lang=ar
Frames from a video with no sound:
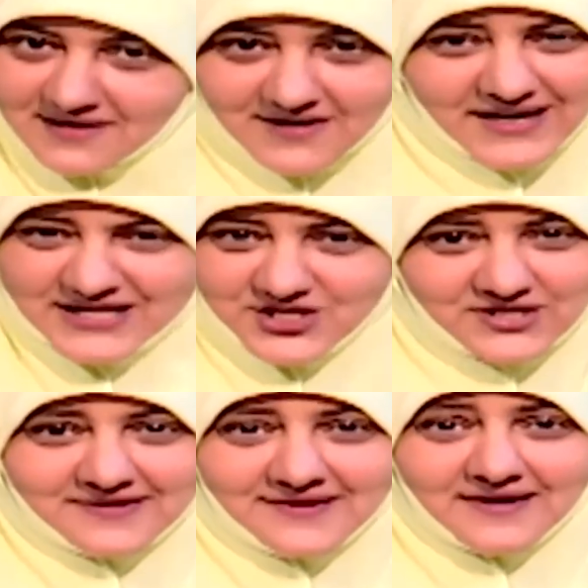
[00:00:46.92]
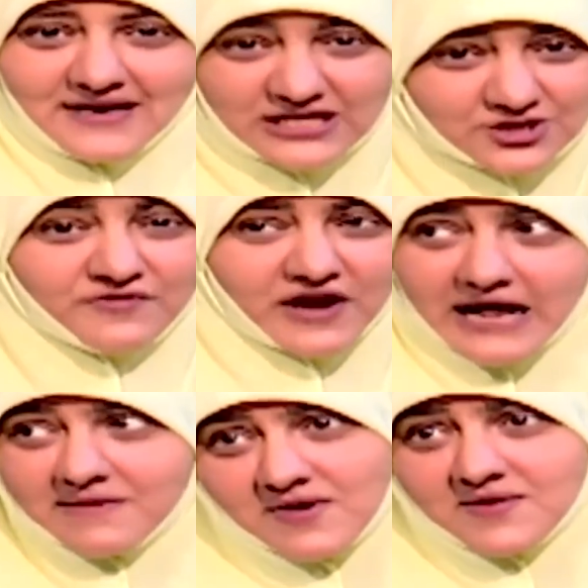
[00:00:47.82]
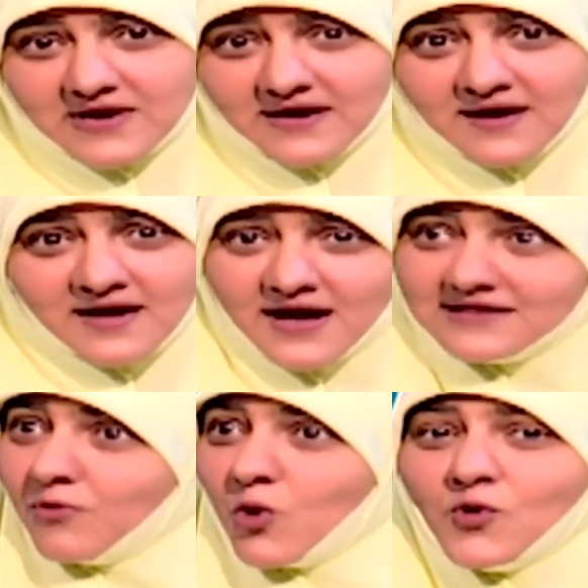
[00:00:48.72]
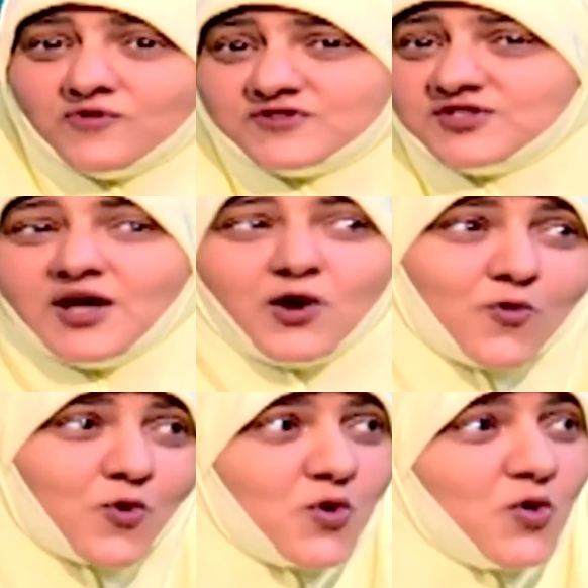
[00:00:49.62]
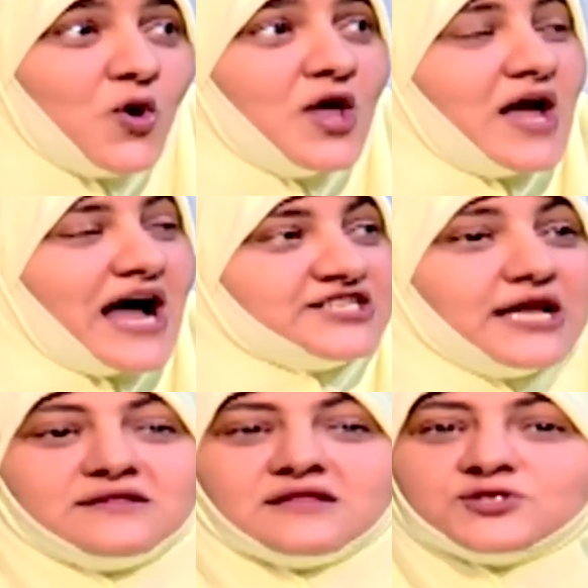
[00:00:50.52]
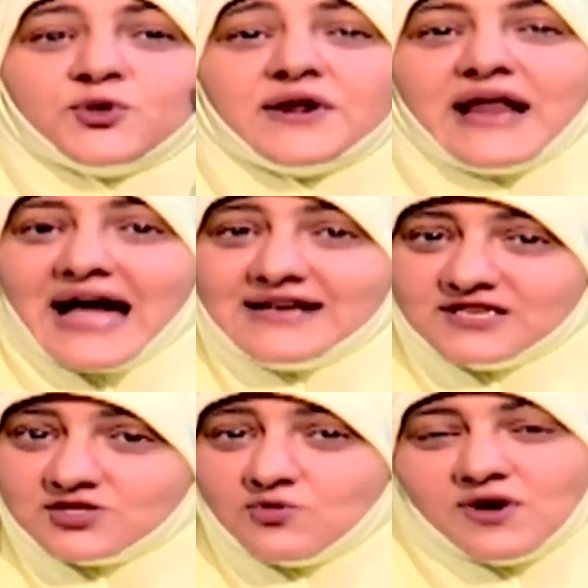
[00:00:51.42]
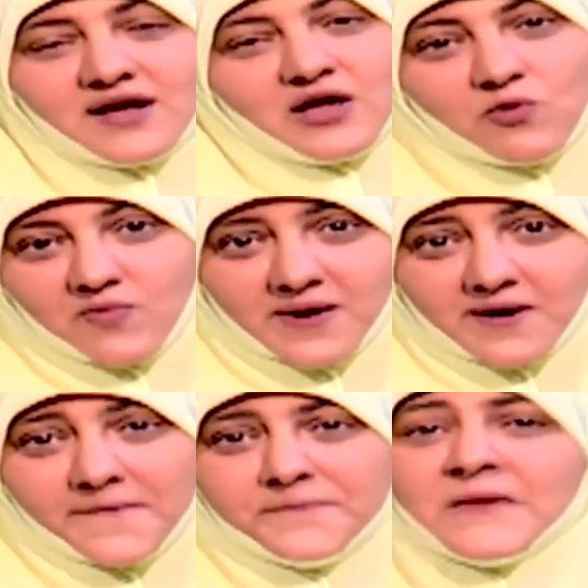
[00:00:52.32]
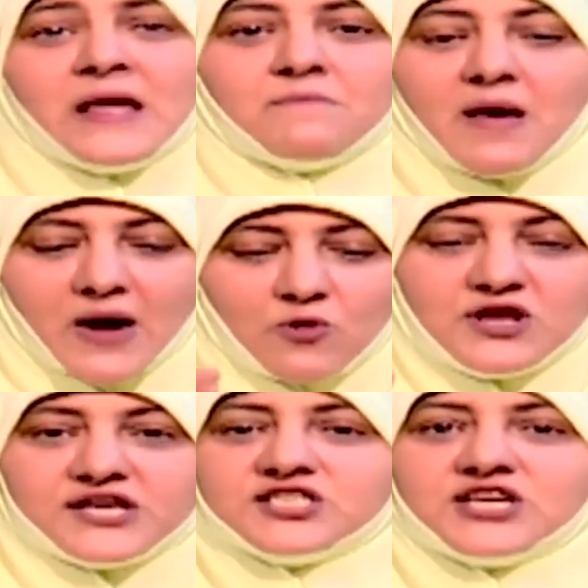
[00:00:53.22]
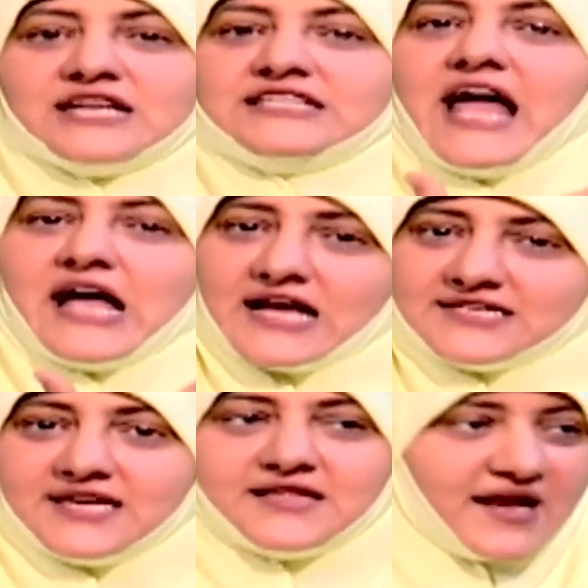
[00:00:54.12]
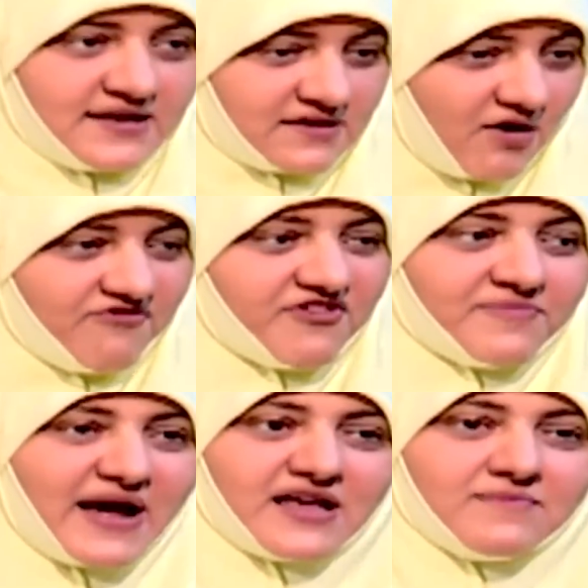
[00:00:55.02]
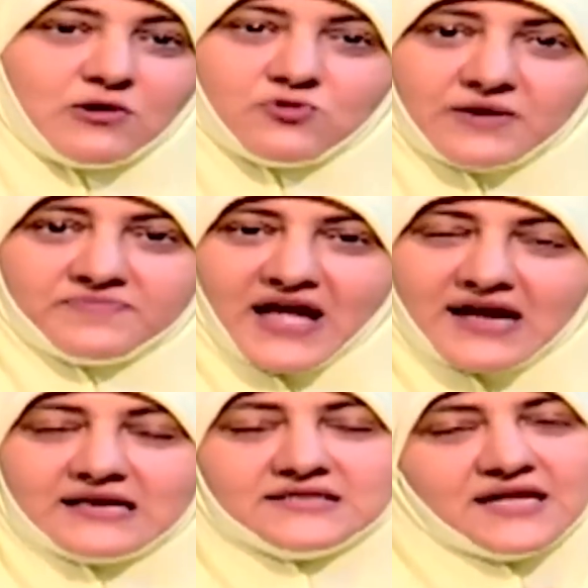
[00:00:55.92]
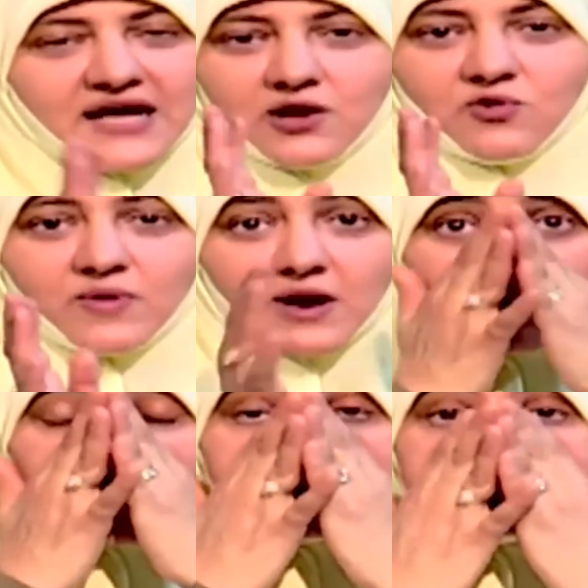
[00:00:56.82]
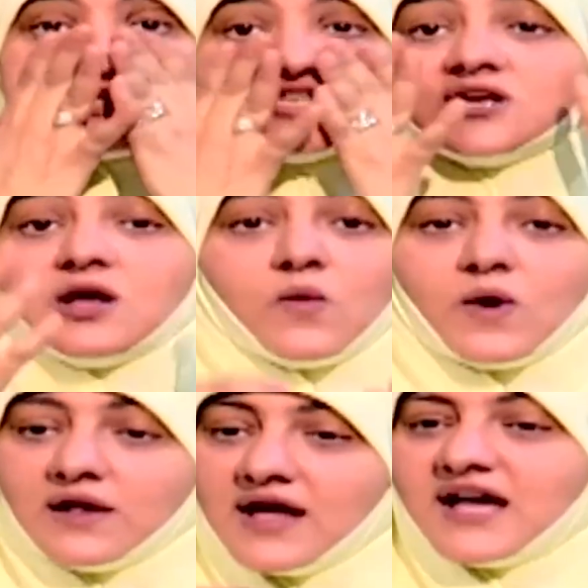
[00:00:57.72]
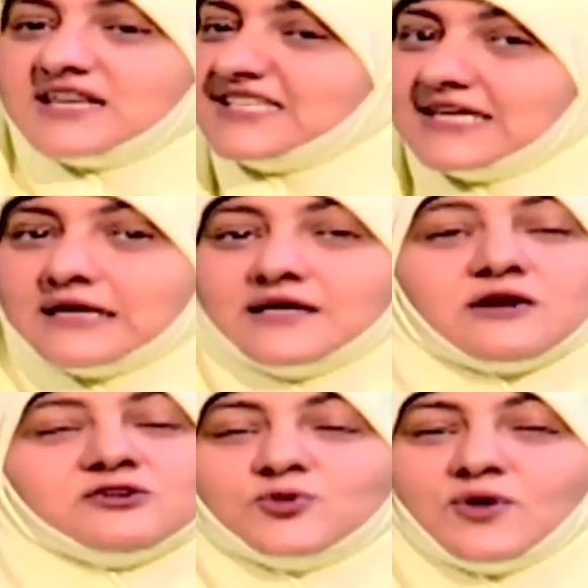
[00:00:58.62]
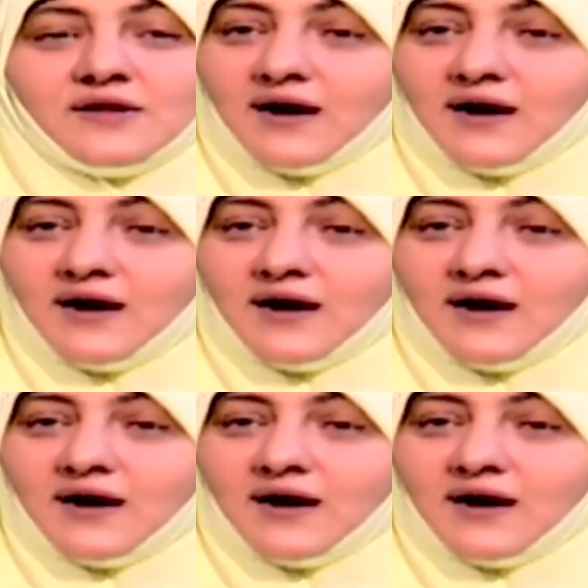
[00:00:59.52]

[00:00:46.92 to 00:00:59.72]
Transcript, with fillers: آه، عيشي عايز يشوف الحريم بيعمل ايه ما دام كله في الصالح وكله عشان تسر عيني زوجك خير وبركه ما بقولكيش هاتي حاجه جديده ان توفر معاكي مال وجبتي حاجه جديده خير وبركه ما جبتيش والله غسيلا يا رسول